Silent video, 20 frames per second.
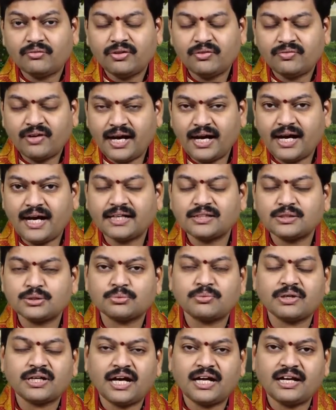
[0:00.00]
వివాహాది
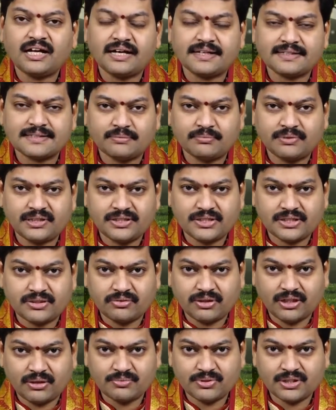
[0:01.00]
శుభకార్యాలకు
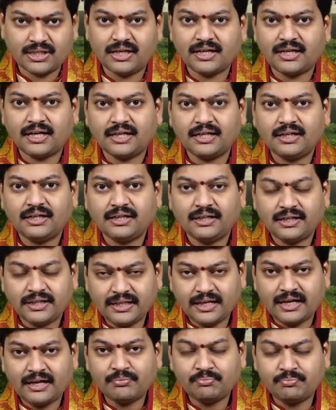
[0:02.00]
సంబంధించినటువంటి అంశాలు కానీ
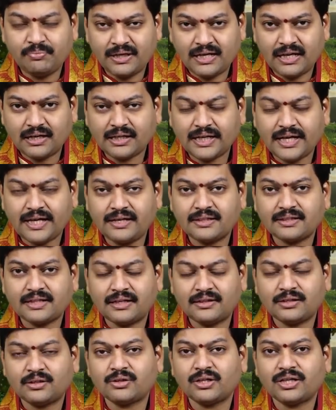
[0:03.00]
లేదా పిల్లలకి
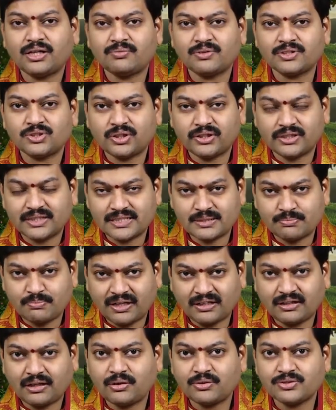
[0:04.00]
తల్లిదండ్రులకి మధ్యలో ఏదైనా
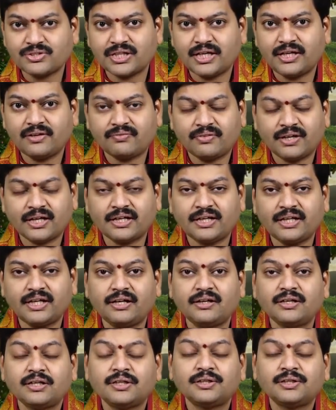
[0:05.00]
స్పర్ధలు వచ్చాయి వాటిని